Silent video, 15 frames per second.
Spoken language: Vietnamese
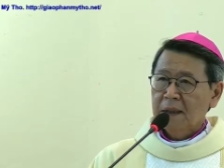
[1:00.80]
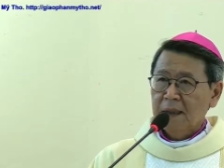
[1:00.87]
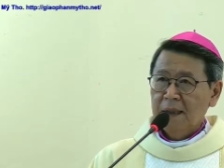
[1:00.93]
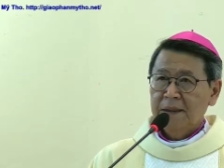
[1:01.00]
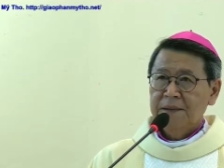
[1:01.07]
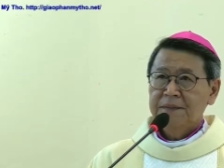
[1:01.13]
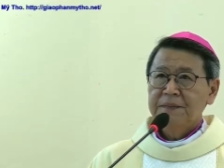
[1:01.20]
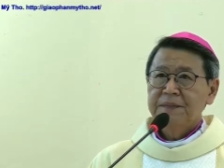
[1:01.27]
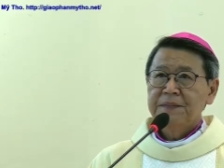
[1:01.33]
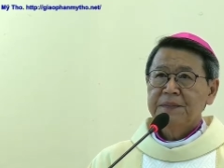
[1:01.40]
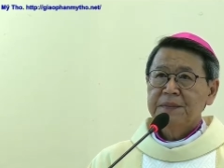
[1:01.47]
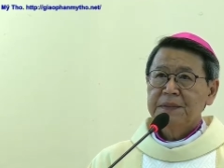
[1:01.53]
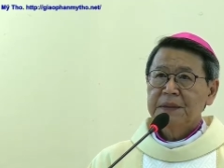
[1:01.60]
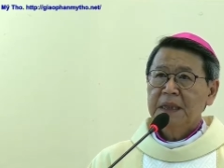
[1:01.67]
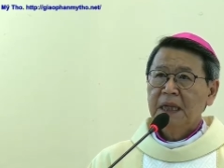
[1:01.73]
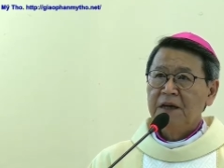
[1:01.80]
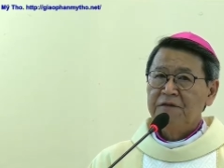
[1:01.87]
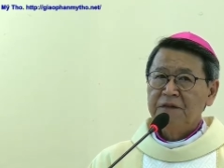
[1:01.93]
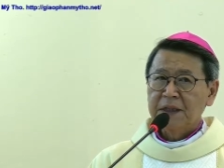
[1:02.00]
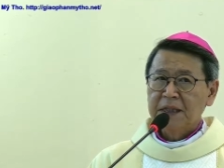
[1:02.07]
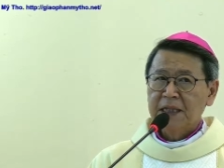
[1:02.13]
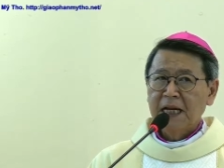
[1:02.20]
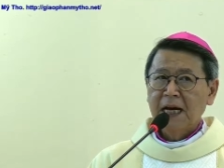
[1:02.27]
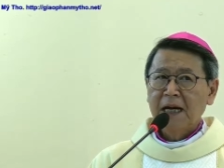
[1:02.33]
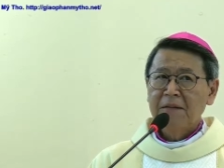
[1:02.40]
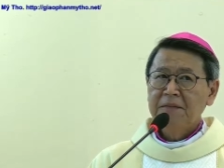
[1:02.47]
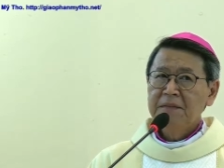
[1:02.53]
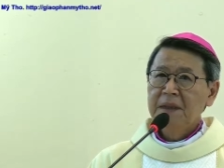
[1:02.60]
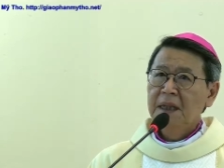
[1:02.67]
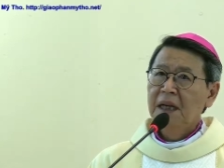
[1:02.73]
đó, ở Việt
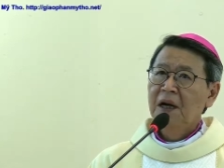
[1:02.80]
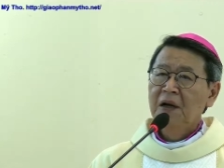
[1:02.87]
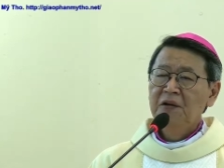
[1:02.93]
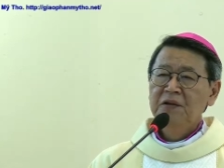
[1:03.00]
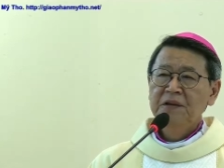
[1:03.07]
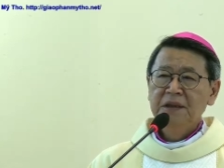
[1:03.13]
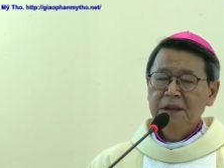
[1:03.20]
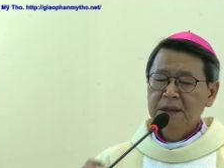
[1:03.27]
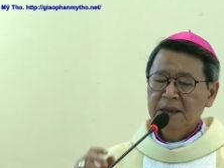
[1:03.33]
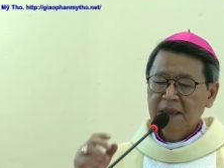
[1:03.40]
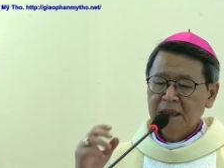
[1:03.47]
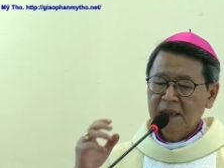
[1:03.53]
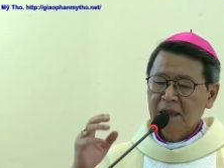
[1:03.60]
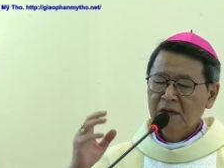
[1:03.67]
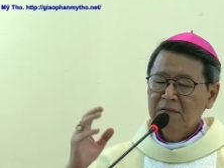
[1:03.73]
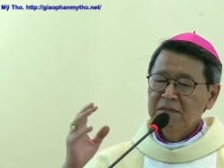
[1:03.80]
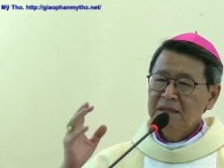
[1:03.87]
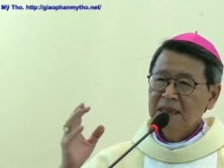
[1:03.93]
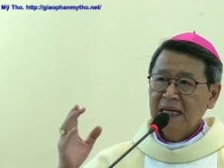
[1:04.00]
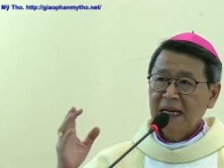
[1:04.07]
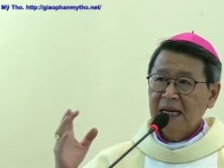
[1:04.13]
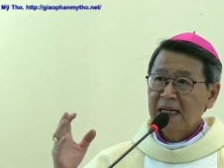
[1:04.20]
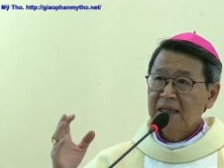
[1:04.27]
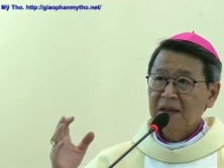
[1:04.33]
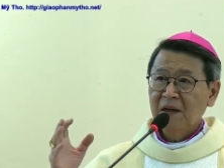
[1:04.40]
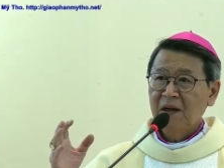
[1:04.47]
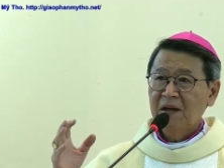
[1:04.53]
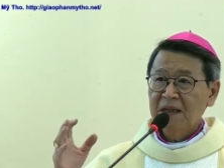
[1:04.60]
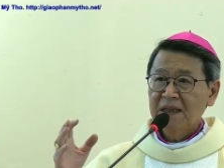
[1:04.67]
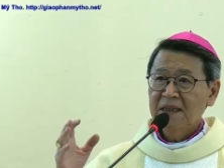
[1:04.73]
Nam hầu như không nghe
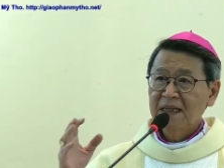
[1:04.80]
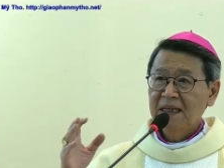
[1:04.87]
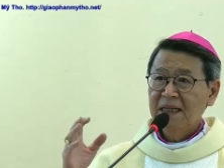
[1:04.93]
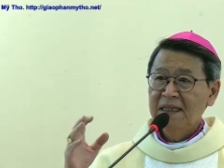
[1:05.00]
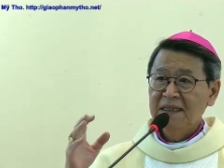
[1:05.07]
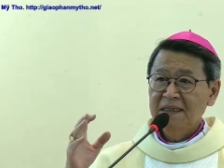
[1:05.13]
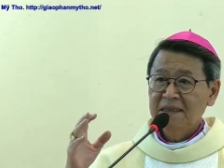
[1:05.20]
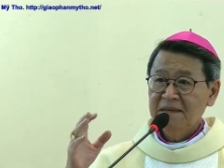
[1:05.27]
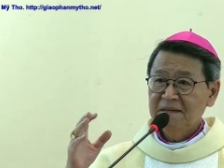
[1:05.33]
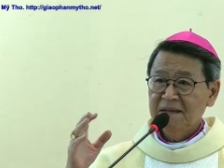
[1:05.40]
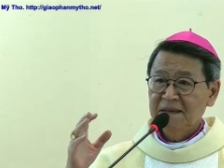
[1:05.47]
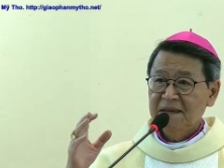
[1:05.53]
nói đến